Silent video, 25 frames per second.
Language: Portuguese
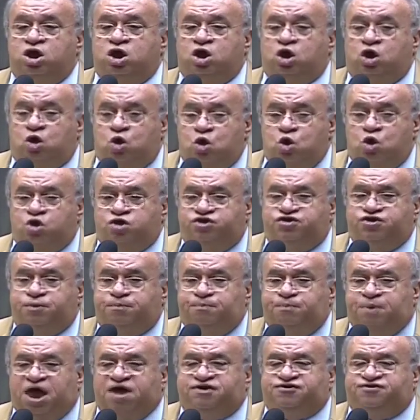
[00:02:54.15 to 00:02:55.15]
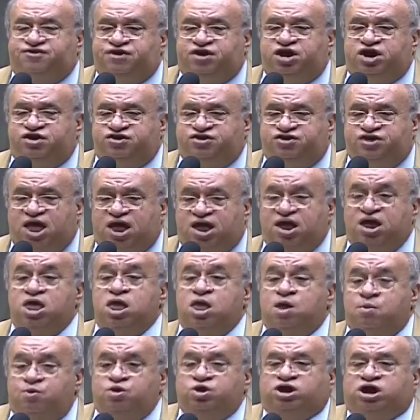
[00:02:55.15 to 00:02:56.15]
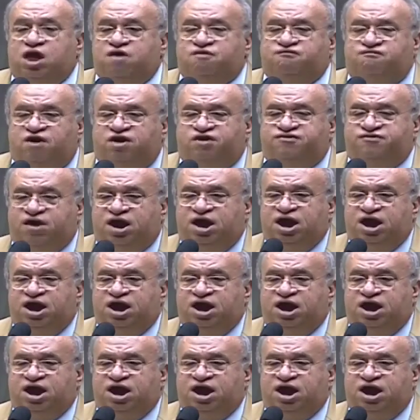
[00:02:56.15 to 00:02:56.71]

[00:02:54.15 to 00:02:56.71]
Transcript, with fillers: Lute, persista, porque Vossa